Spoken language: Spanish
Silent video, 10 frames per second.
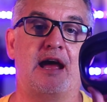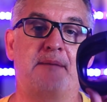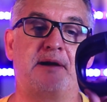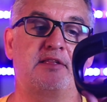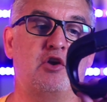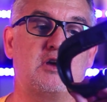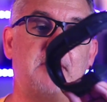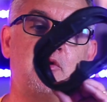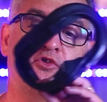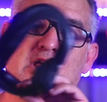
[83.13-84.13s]
Aparte lo que
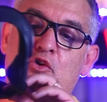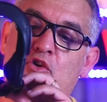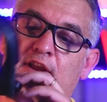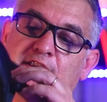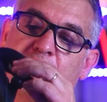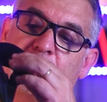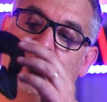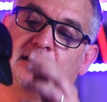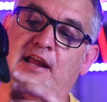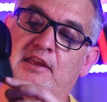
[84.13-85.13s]
me ha gustado es el
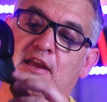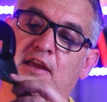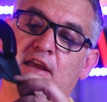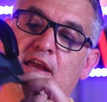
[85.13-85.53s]
detalle